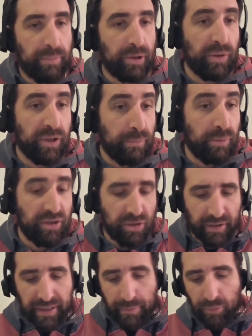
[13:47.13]
Pero bueno, por
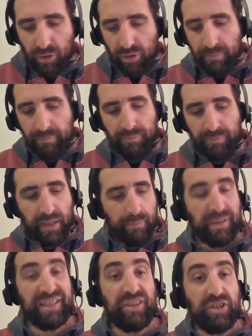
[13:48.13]
eso queríamos
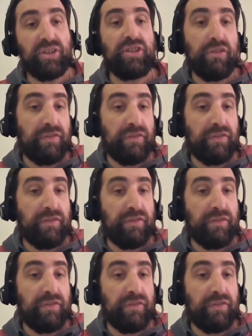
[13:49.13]
precisiones